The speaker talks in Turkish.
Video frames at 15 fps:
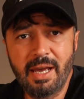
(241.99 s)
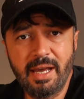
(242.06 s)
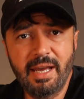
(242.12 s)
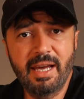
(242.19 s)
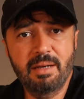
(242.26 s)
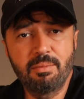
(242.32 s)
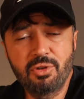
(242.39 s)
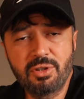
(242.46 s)

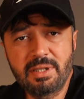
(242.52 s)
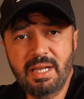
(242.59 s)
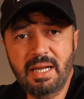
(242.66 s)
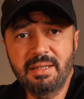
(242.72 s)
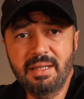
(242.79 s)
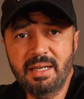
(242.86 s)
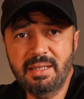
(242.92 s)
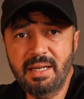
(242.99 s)
Eğer bu
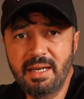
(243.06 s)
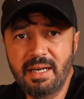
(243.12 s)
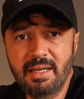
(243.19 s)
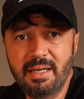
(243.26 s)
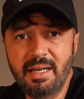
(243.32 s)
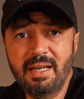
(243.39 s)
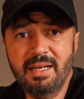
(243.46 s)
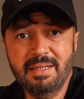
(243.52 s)
standart
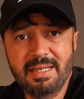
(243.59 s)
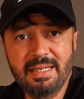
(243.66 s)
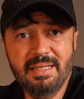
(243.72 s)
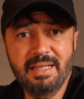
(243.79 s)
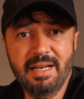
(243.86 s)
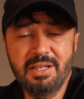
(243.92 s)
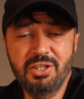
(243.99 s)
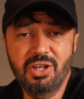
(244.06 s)
ayarlar
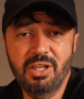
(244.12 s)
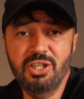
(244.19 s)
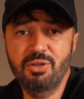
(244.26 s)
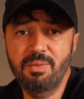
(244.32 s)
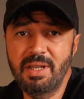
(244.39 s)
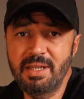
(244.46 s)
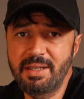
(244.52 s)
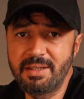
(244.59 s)
sizlerin
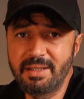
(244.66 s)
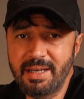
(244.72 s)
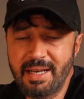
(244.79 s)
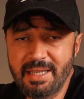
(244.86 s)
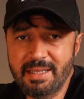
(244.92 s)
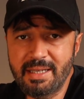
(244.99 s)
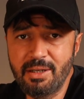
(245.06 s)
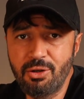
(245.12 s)
çalışma alanını
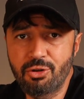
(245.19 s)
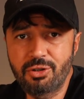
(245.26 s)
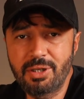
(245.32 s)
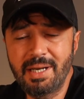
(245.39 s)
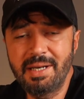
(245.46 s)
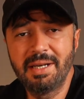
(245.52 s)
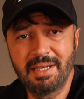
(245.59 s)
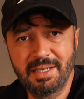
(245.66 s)

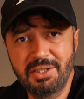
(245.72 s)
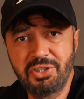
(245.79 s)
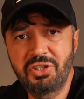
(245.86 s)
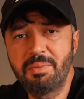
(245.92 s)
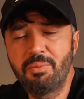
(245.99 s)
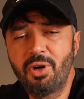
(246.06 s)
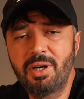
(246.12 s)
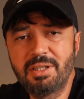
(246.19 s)
etkiliyorsa
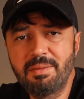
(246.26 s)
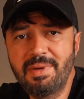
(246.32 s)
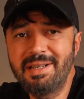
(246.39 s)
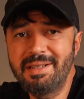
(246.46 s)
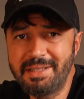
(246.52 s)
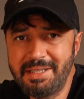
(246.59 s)
işte bu adıma